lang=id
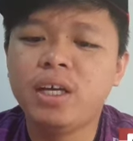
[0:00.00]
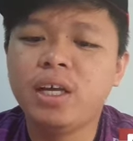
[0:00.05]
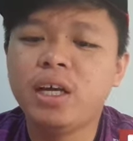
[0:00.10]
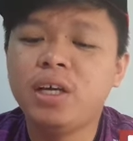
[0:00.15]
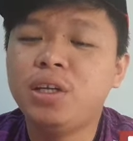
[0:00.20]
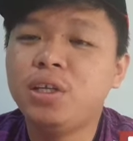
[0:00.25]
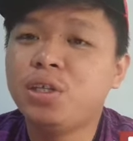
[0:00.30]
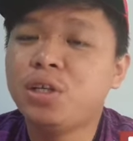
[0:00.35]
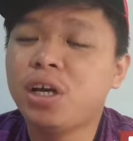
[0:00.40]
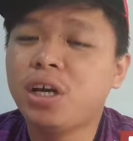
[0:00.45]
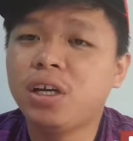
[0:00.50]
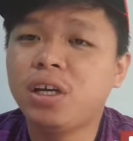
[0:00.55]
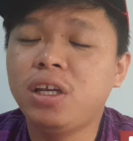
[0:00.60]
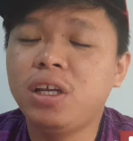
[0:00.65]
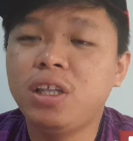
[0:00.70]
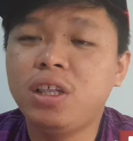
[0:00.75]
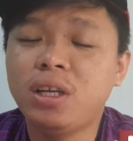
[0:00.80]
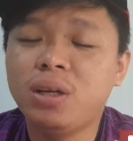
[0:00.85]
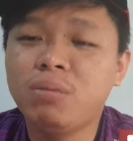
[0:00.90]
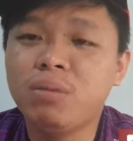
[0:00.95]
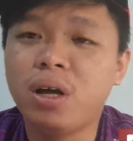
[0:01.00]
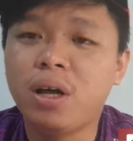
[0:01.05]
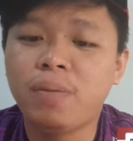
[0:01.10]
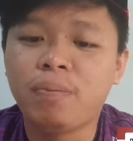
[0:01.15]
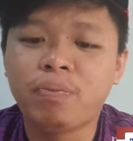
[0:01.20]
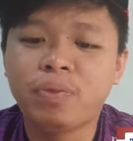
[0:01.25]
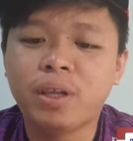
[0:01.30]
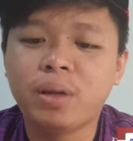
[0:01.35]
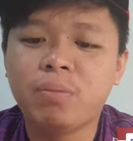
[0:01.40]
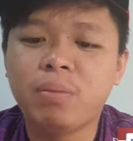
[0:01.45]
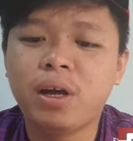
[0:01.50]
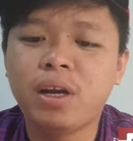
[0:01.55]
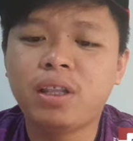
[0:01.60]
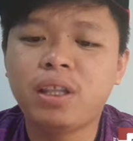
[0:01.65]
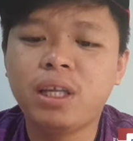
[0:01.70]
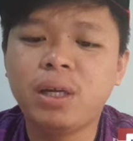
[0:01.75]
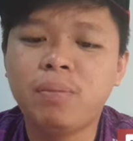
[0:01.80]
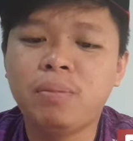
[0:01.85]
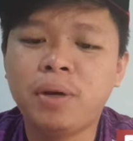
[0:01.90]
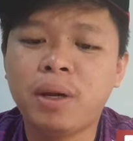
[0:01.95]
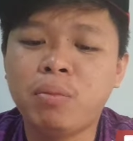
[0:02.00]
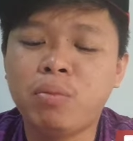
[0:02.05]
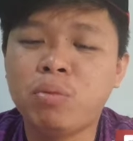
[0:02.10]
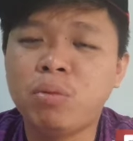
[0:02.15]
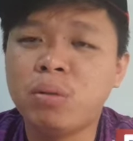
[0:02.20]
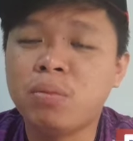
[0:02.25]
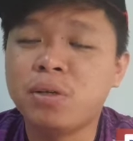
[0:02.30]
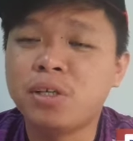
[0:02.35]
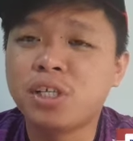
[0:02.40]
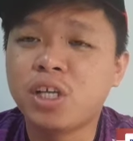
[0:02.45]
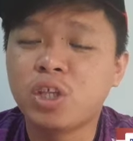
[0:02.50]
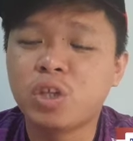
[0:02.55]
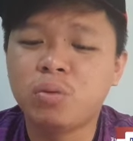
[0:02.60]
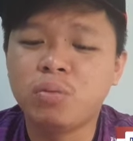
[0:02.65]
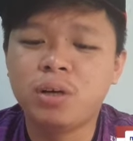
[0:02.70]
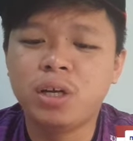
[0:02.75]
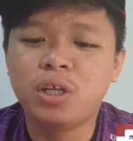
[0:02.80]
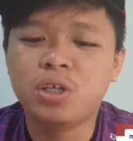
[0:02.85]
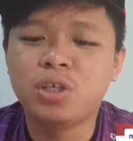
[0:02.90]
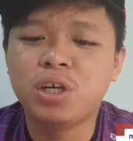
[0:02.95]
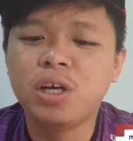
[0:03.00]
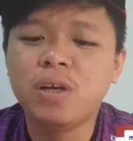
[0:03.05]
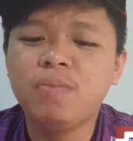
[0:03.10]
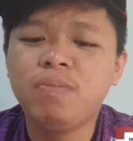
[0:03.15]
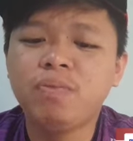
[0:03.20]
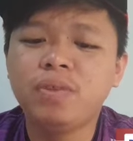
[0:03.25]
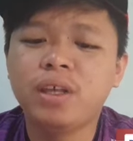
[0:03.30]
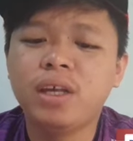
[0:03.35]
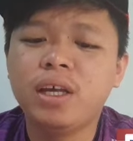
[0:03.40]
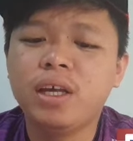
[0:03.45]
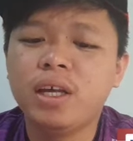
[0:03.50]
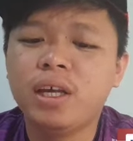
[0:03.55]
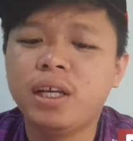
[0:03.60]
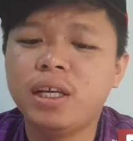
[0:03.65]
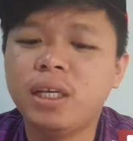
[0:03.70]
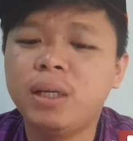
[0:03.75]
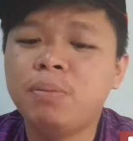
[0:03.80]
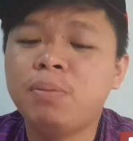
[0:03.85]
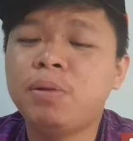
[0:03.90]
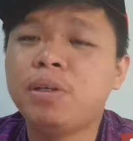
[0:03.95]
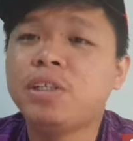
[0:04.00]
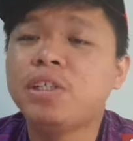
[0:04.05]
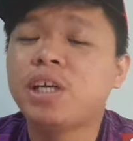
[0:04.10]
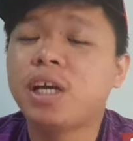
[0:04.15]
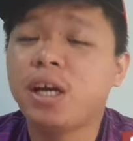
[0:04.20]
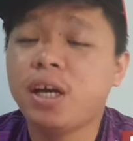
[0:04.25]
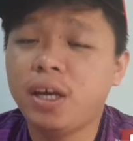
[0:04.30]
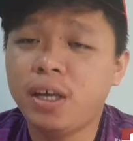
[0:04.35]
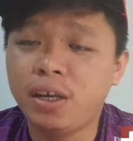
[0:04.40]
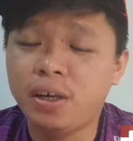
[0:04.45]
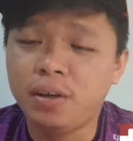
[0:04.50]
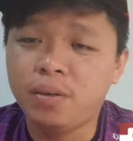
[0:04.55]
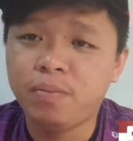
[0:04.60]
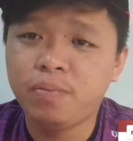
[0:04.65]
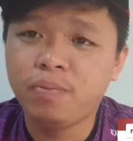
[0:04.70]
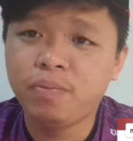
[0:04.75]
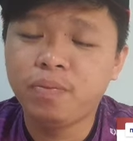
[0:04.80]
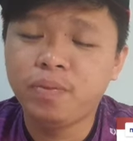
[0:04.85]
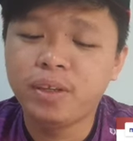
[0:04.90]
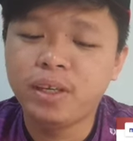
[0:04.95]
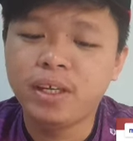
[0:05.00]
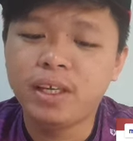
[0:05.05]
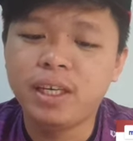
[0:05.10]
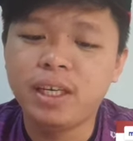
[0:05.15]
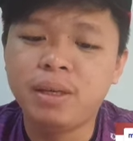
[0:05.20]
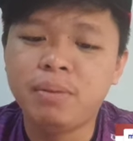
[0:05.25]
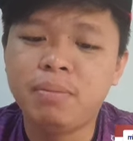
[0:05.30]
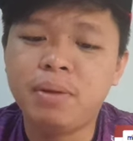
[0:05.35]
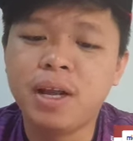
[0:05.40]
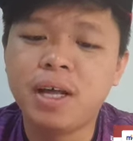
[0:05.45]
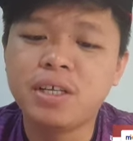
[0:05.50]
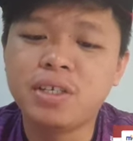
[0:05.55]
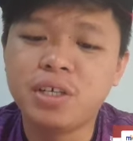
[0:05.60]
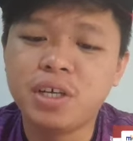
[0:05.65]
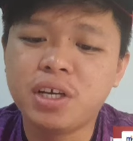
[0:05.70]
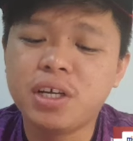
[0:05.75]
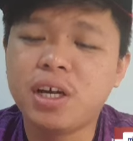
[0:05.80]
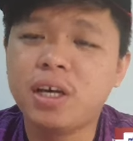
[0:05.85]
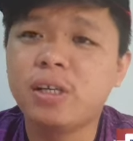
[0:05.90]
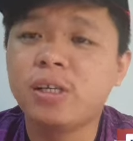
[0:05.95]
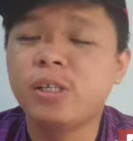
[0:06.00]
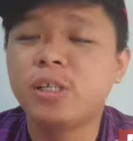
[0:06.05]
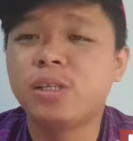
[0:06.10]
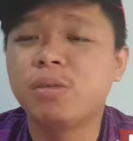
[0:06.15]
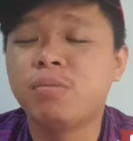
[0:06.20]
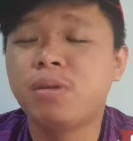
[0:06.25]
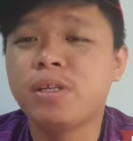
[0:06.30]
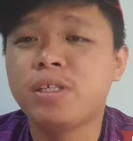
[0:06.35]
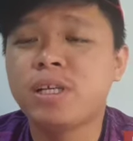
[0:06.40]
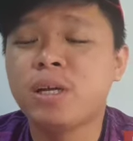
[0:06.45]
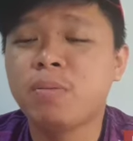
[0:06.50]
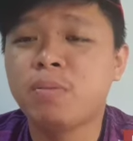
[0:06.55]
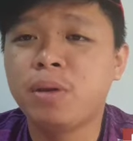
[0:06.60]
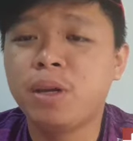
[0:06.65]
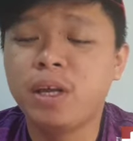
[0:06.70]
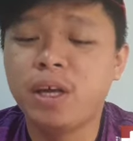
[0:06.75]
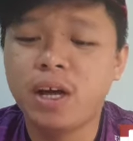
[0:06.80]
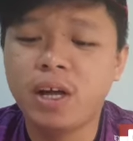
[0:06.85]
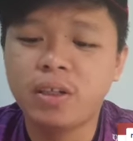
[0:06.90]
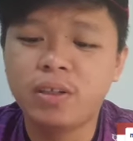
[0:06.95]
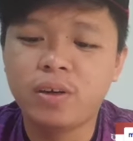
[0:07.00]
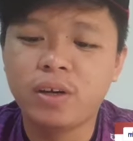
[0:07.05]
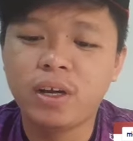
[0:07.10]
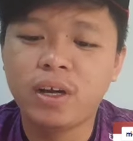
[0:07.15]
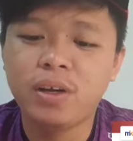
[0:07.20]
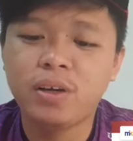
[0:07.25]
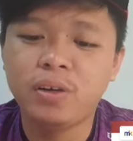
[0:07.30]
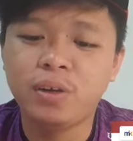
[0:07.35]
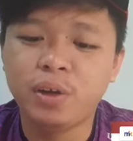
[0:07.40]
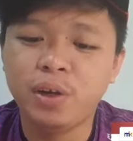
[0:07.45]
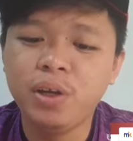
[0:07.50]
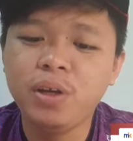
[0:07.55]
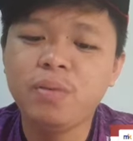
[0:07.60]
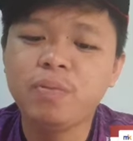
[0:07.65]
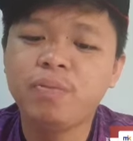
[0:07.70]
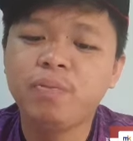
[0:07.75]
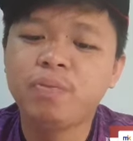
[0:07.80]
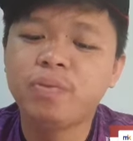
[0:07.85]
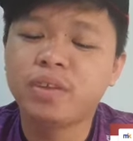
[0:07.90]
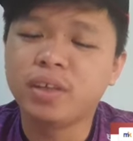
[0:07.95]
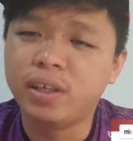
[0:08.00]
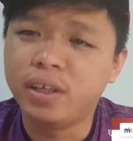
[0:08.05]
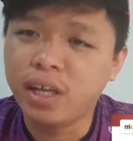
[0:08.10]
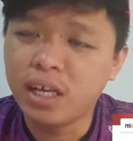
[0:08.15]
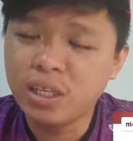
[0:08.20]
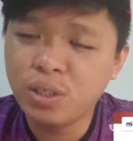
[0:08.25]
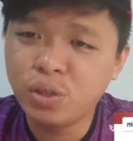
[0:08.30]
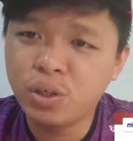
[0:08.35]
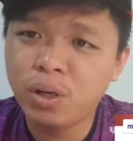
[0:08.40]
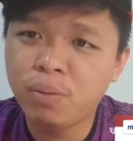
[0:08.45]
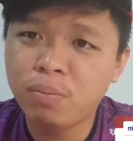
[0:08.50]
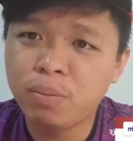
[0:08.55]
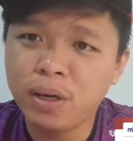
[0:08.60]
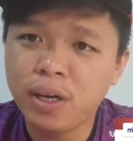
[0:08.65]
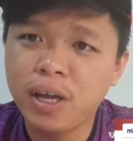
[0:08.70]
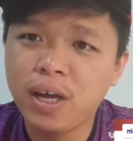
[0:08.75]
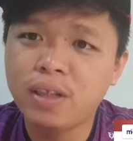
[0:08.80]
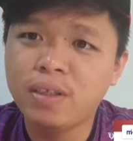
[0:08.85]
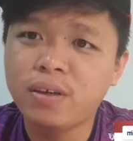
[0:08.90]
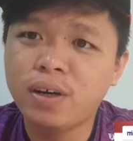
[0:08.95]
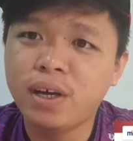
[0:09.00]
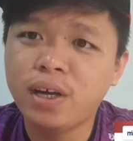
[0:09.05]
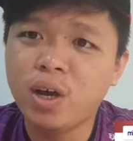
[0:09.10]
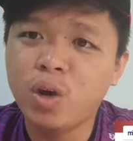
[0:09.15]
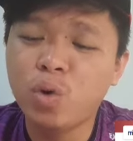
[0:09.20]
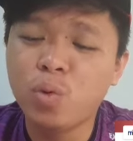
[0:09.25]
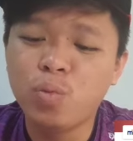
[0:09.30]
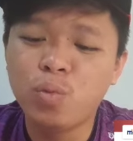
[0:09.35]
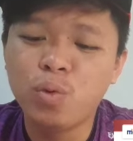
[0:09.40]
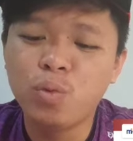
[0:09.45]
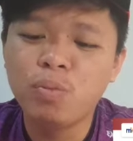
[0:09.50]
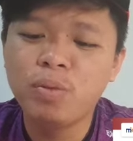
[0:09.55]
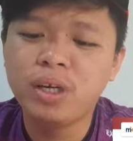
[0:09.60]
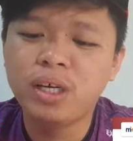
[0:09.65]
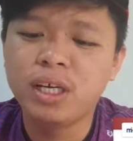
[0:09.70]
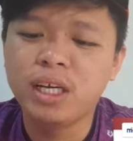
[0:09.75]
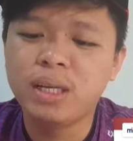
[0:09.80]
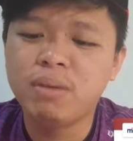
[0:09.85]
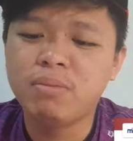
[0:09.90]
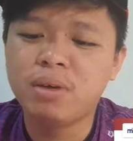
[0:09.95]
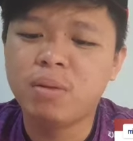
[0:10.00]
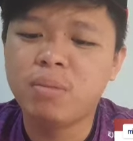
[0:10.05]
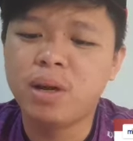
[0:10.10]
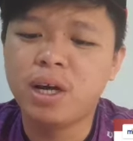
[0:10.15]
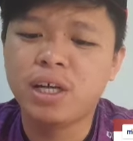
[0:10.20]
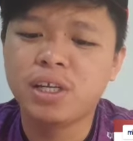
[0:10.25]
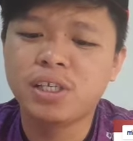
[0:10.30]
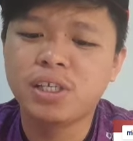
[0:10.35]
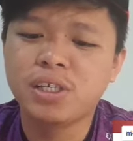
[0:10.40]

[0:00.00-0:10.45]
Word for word: yang disyaki diterima Parti Pribumi Bersatu Malaysia dipercayai dibelanjakan semasa pilihan raya negeri dan juga pilihan raya umum ke-15.